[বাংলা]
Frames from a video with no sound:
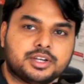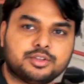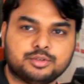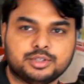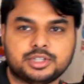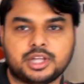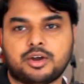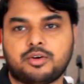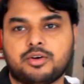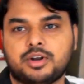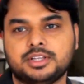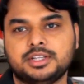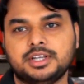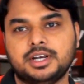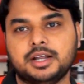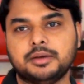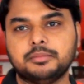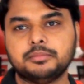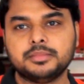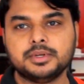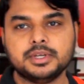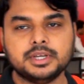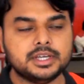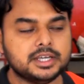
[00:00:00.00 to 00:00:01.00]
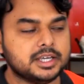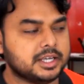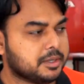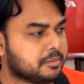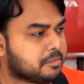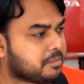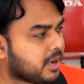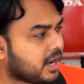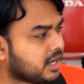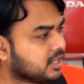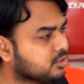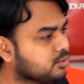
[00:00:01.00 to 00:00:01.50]
কিছু ধারণা দিলাম
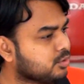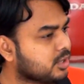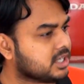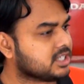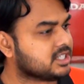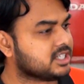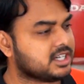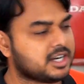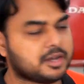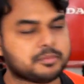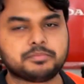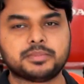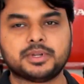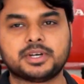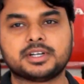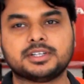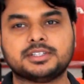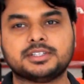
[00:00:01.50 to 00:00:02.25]
প্রাইসগুলো জেনে আপনার